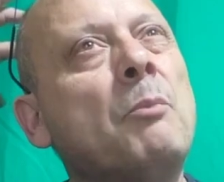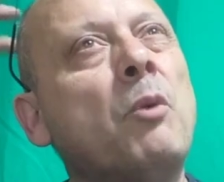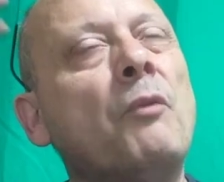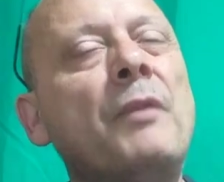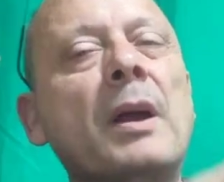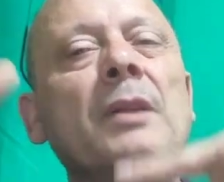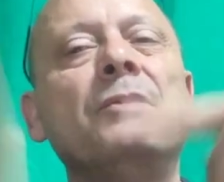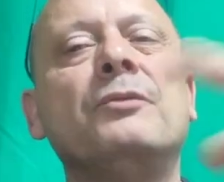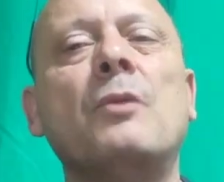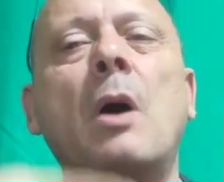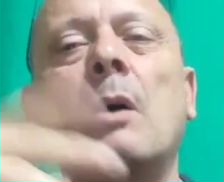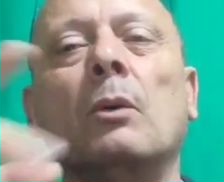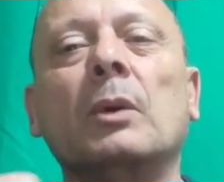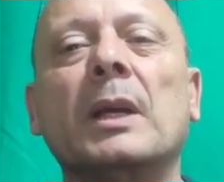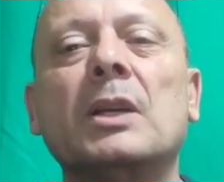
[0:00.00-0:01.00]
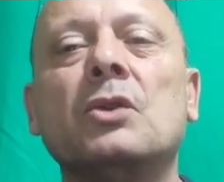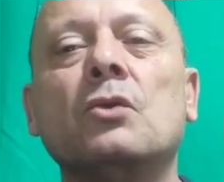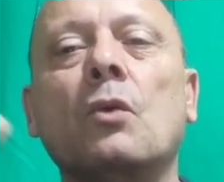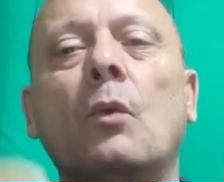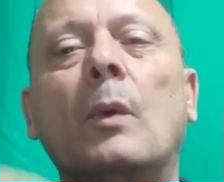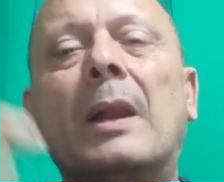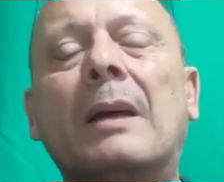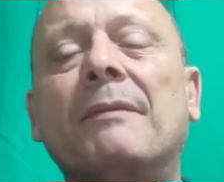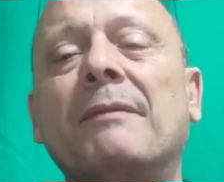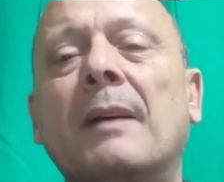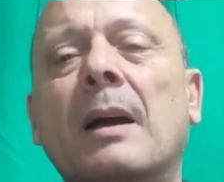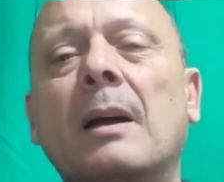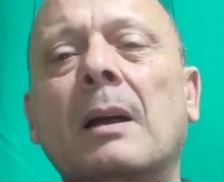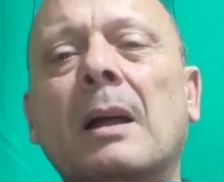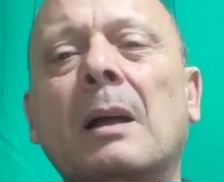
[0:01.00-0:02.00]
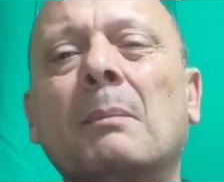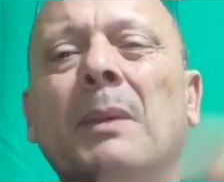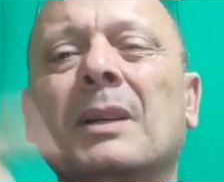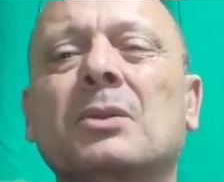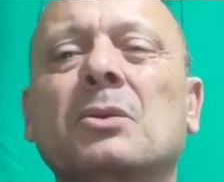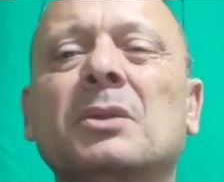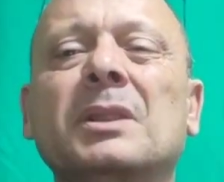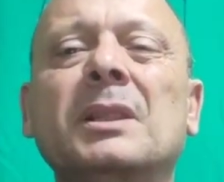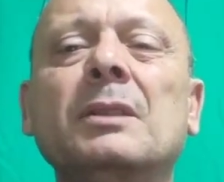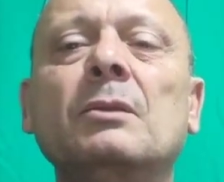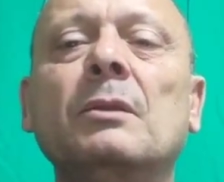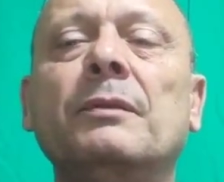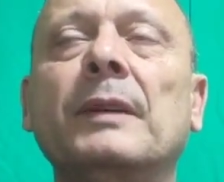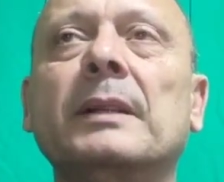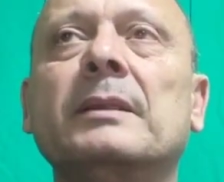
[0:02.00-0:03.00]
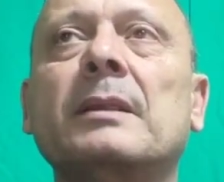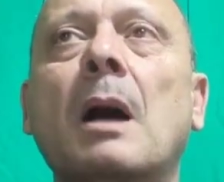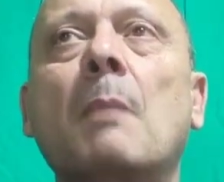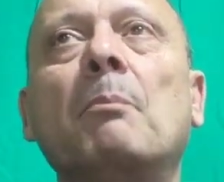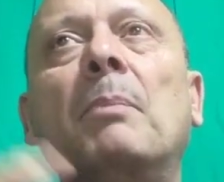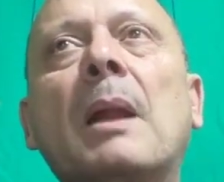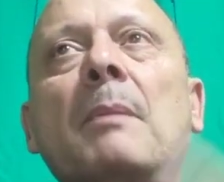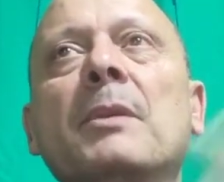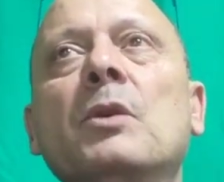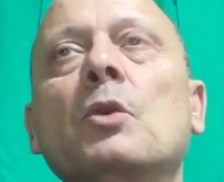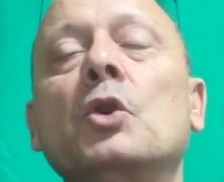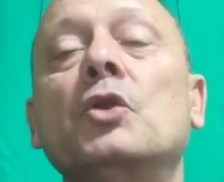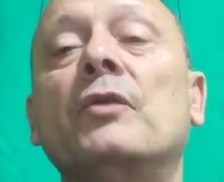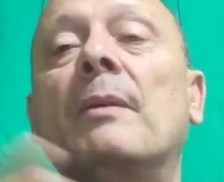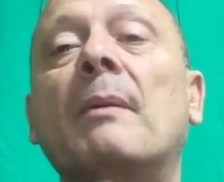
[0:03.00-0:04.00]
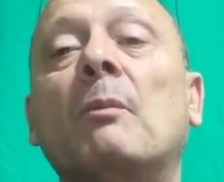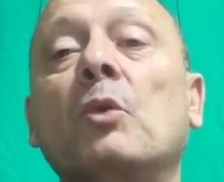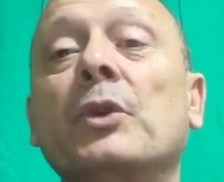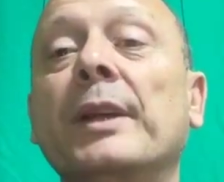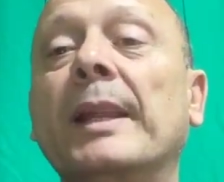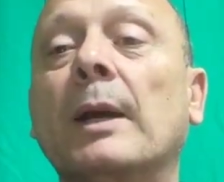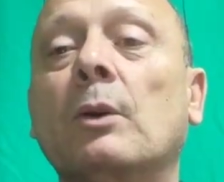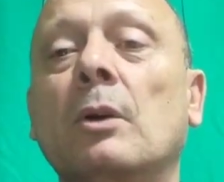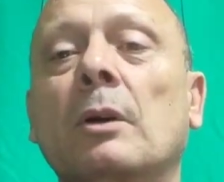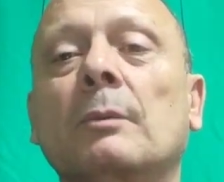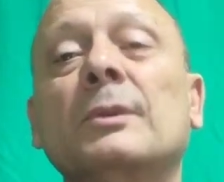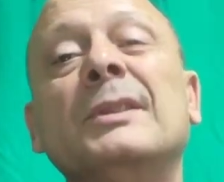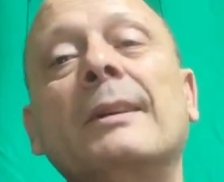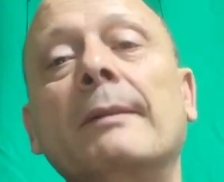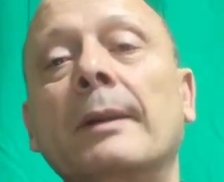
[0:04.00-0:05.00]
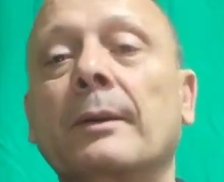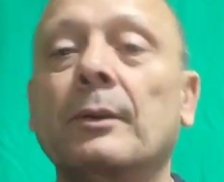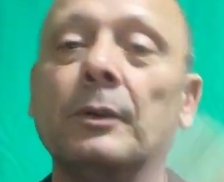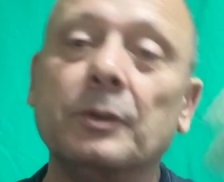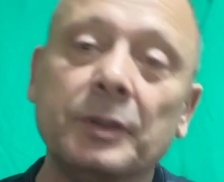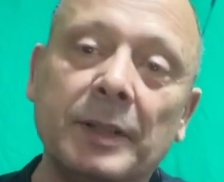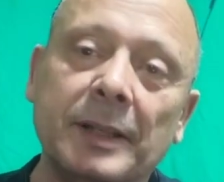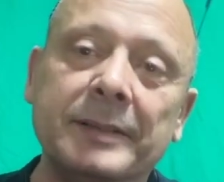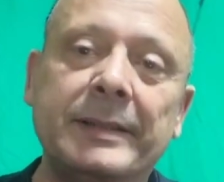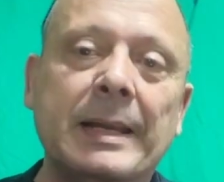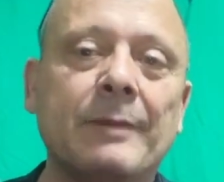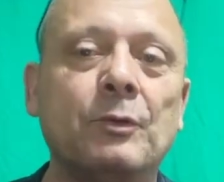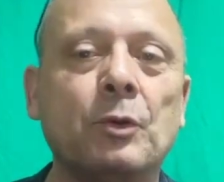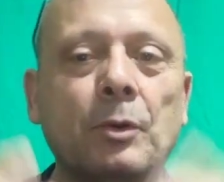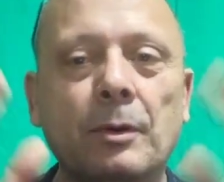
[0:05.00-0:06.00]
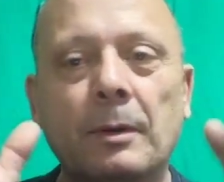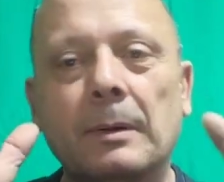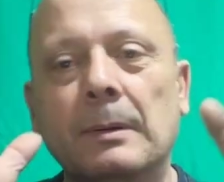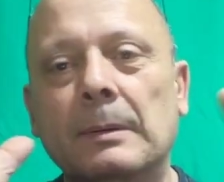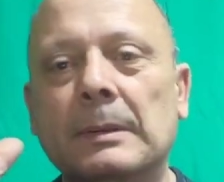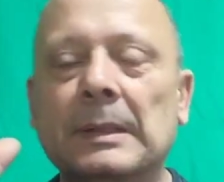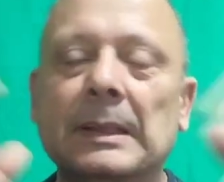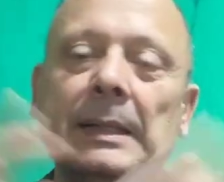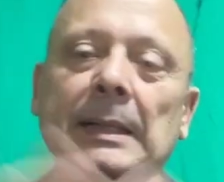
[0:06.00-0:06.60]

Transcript: pour faire une foire aux questions à la fin, parce que si vous faites ça en plein milieu, je vais m'embrouiller, d'accord Vous savez que j'ai un cerveau